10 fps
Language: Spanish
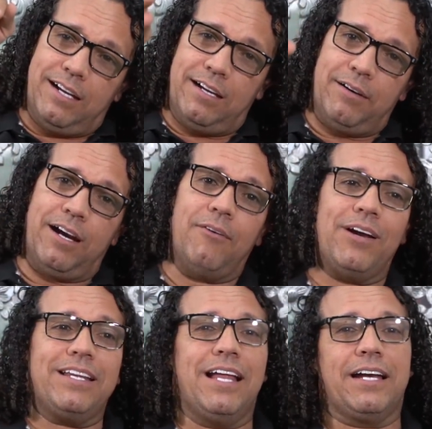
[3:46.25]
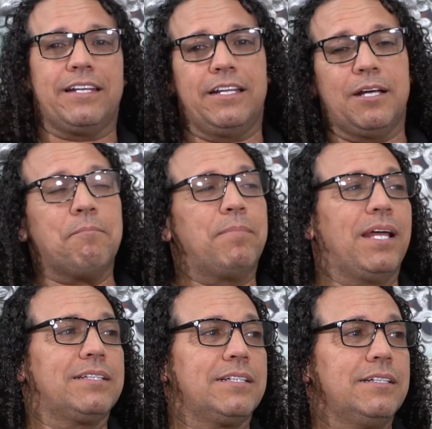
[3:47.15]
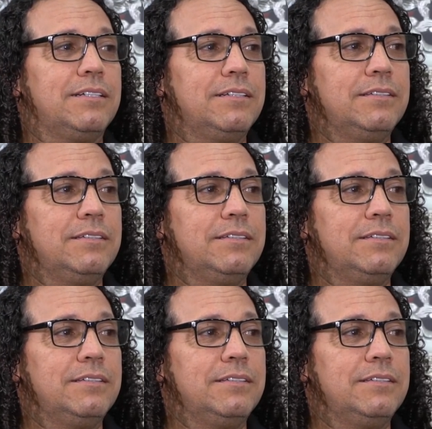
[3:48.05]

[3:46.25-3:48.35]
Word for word: a bailar y le dan plata.